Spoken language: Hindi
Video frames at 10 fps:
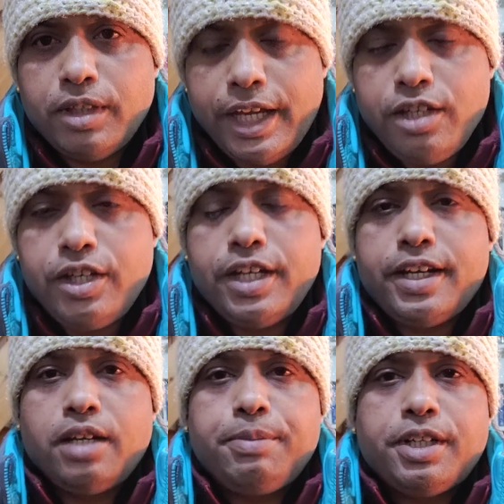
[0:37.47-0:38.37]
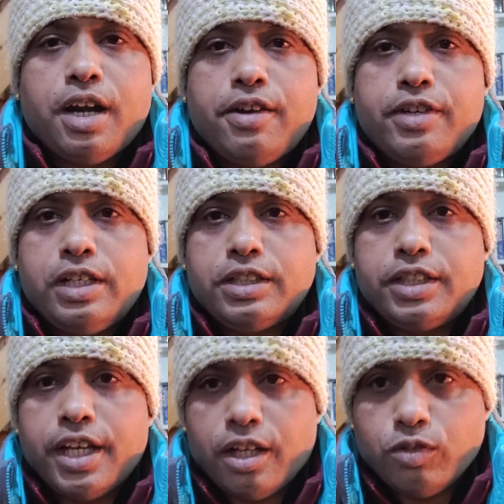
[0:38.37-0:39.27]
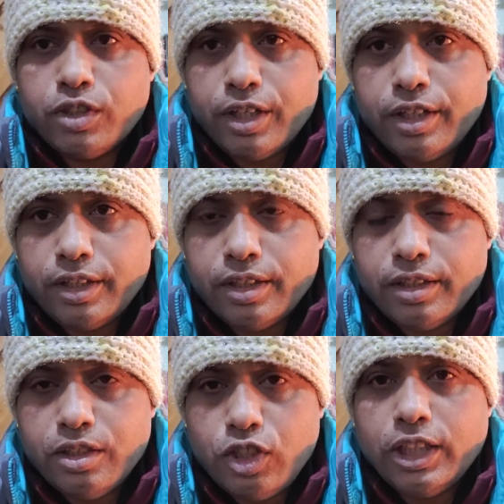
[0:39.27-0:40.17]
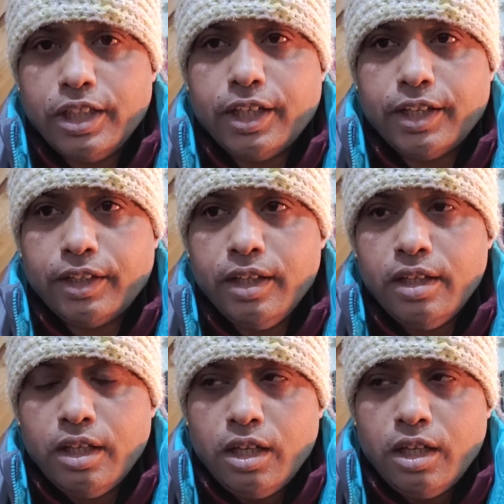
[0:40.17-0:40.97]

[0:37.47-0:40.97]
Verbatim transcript: नई डेट एडमिट कार्ड रिलीज की अनाउंस करेंगे जल्दी करेंगे